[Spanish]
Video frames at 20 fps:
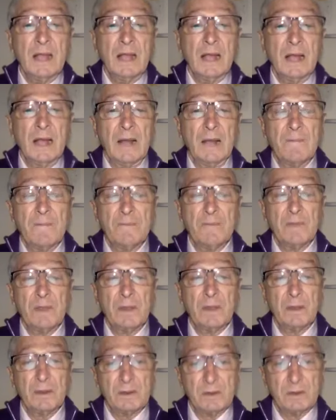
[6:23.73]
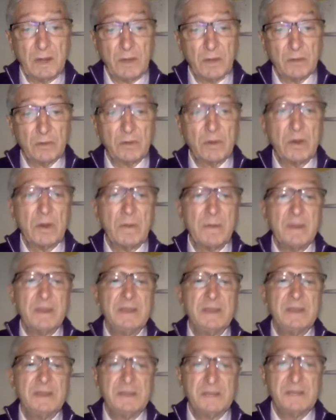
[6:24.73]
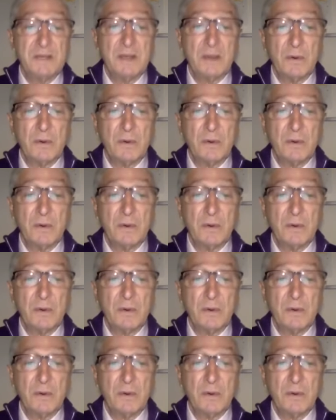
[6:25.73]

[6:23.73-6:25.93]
Ah, eh, la doctora Mays dice,